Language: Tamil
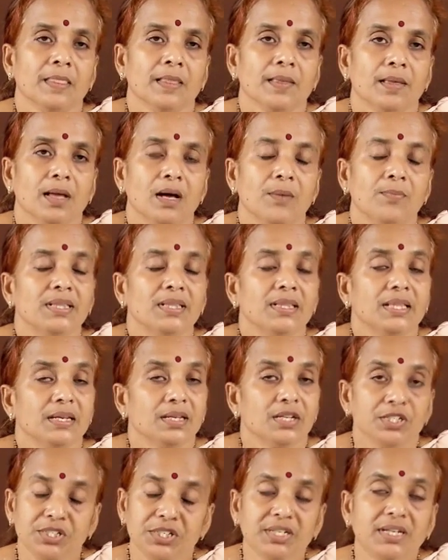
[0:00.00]
அப்போ அந்த
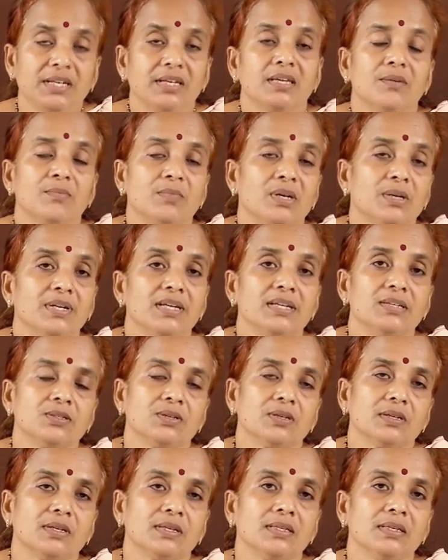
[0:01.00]
ரிஷி யஜ்யம் அப்படின்னு
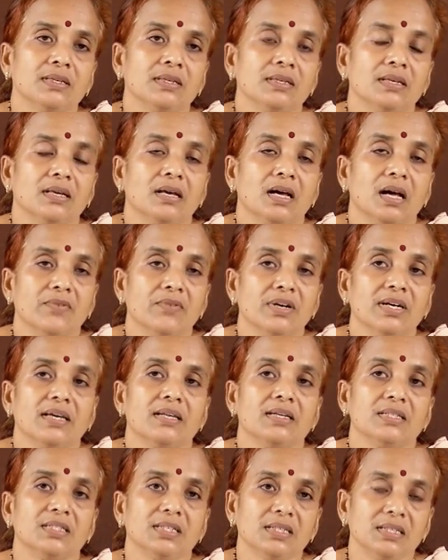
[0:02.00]
சொல்றது அவங்க
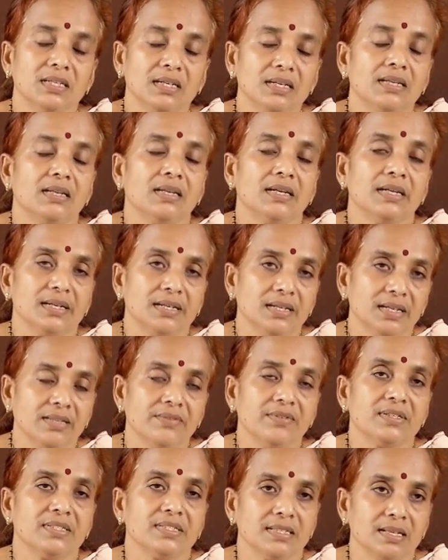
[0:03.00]
ரிஷிகள் எல்லாம் எழுதி
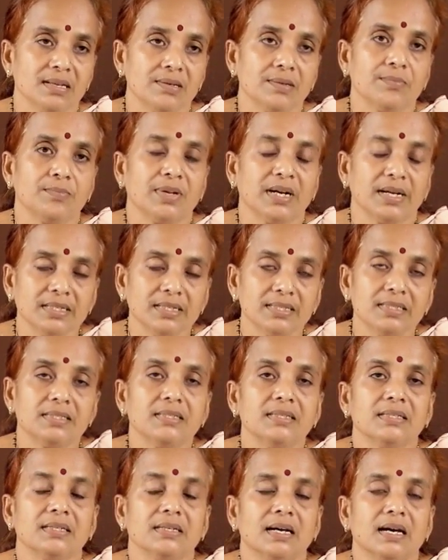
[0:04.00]
வச்சதை படித்து
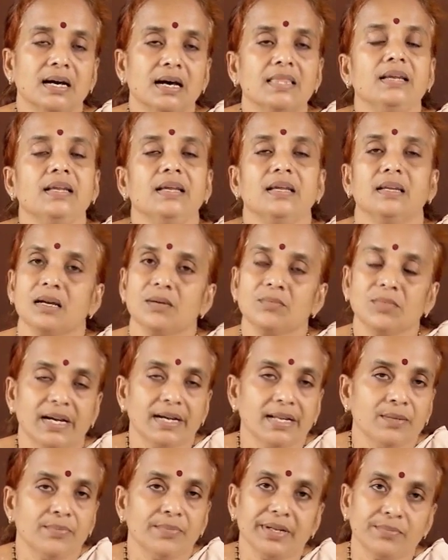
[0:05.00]
அதனை நாம்
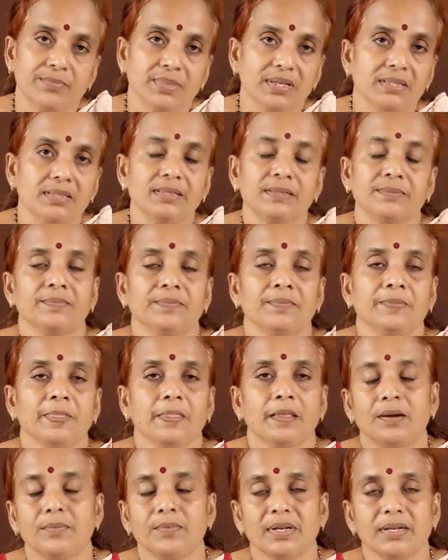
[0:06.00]
கடைபிடிப்பது
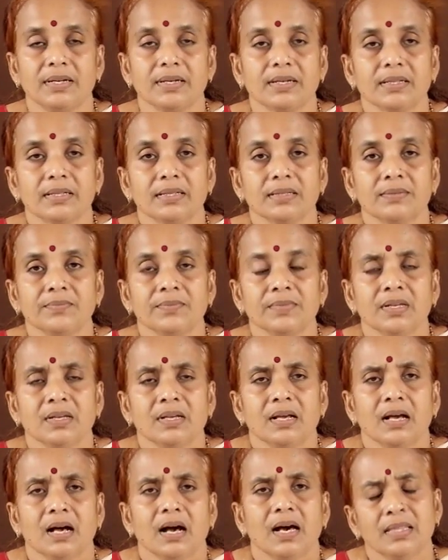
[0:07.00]
அப்படின்றது
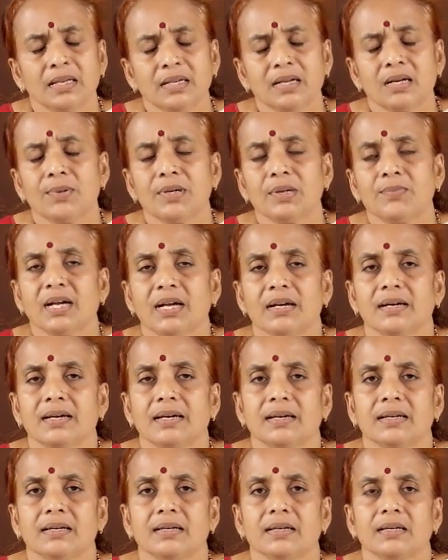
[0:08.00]
அதுக்கப்புறமாக
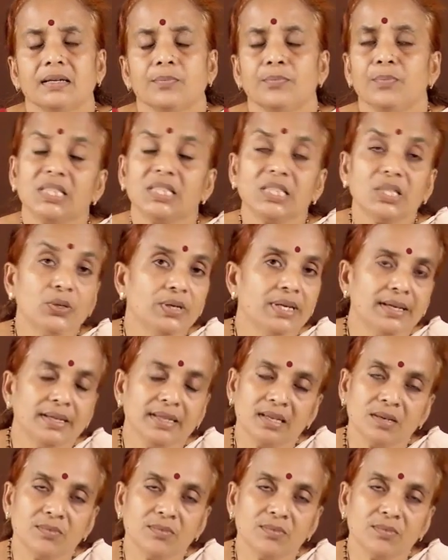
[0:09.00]
பித்ரு யஜ்யம்